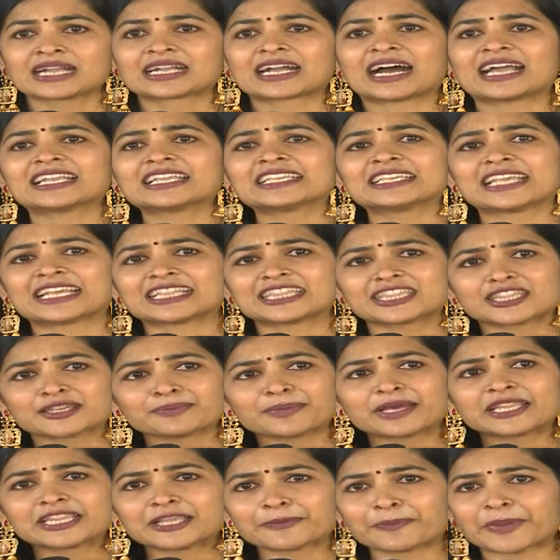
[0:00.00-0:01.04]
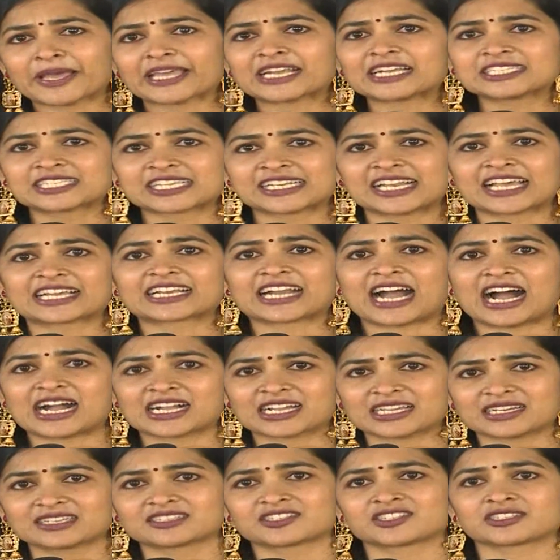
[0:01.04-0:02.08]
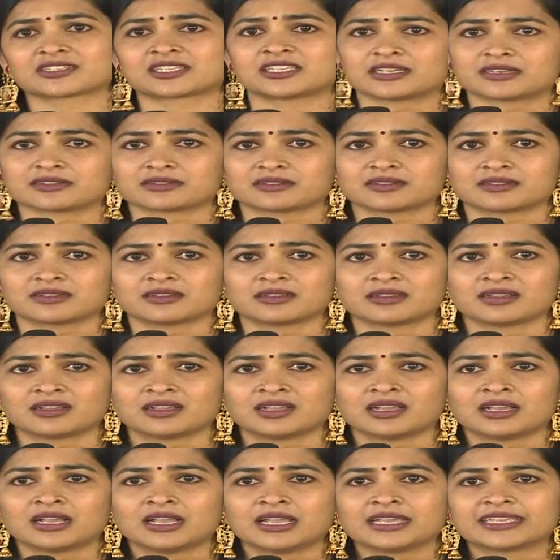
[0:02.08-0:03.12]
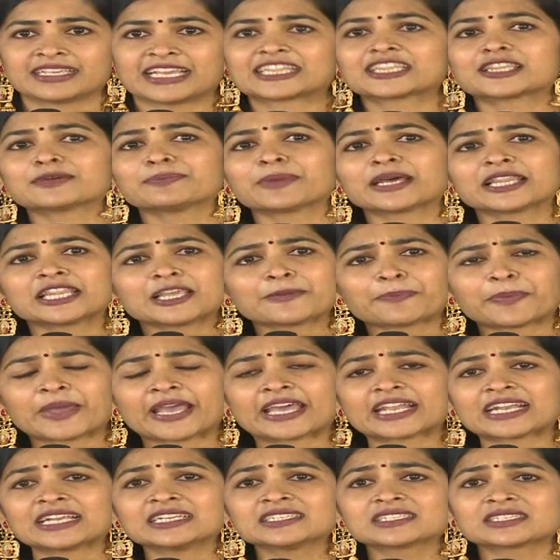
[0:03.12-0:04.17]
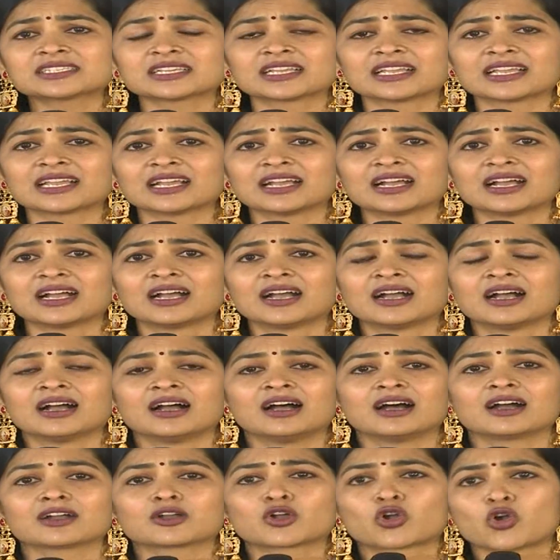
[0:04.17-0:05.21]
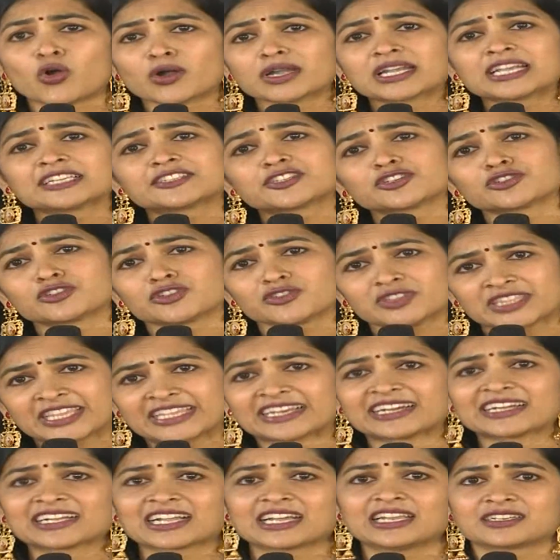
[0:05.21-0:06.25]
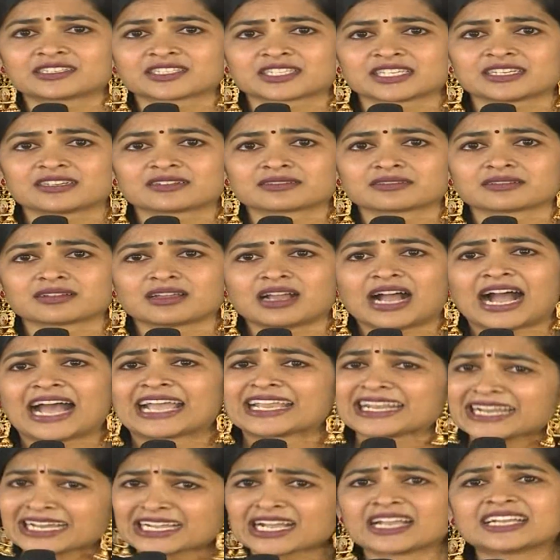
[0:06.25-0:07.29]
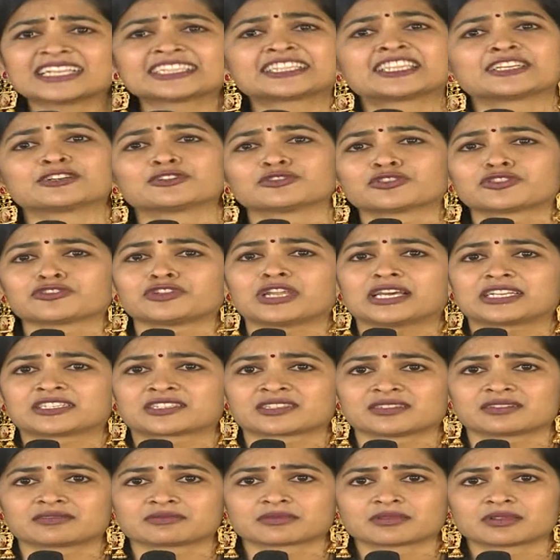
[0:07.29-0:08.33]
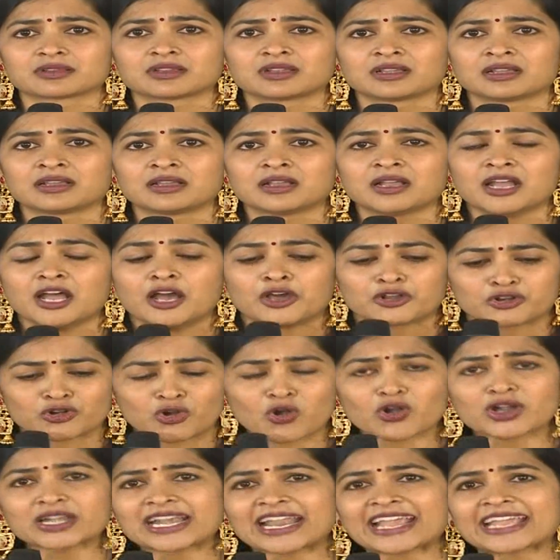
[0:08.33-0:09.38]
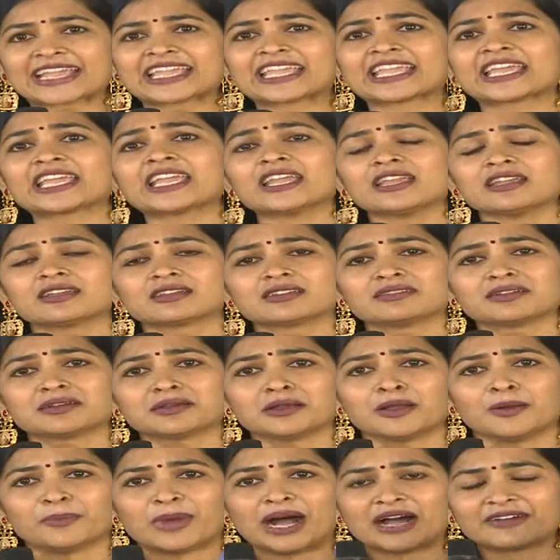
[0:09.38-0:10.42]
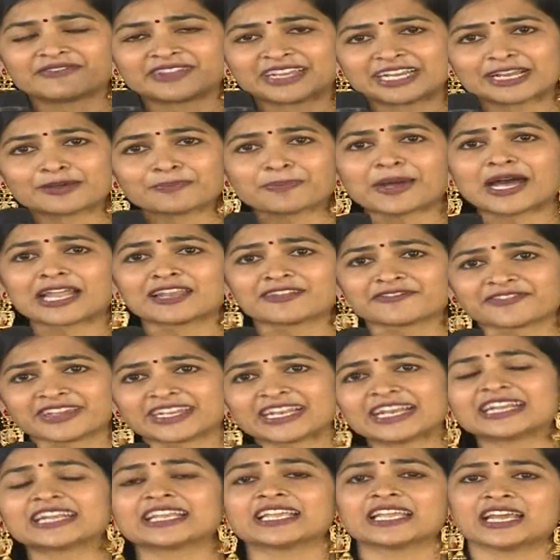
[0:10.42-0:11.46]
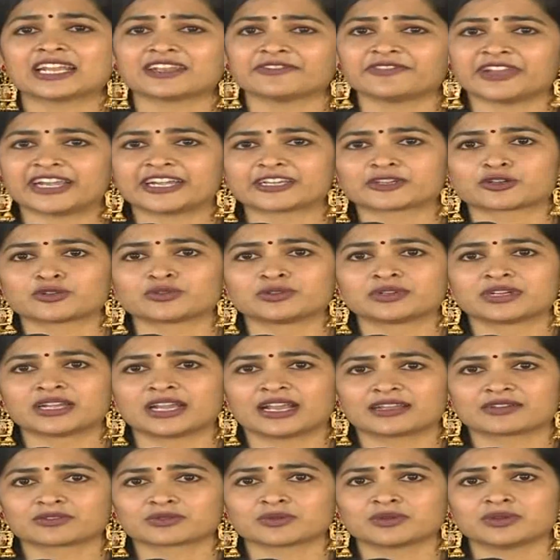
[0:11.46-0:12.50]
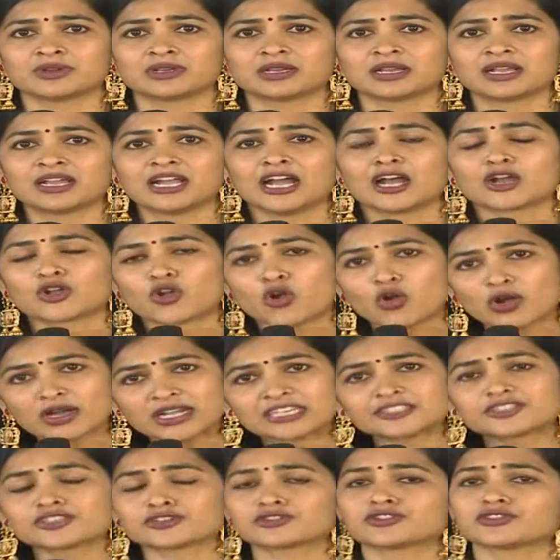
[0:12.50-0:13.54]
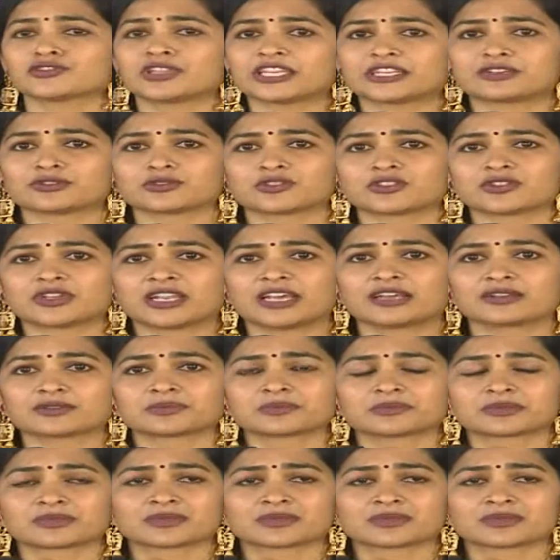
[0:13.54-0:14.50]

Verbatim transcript: కానీ ఎంతమంది పేరెంట్స్ ఇలా రాగలరు సార్ ఎంతమంది పేరెంట్స్ కోట్ల చుట్టూ తిరగలరు సార్ అయినా కానీ తిరుగుతున్నారు సార్ రోడ్లు ఎక్కి మా విన్నపాలు వినండి అని వేడుకుంటున్నారు కోట్ల చుట్టూ తిరుగుతున్నారు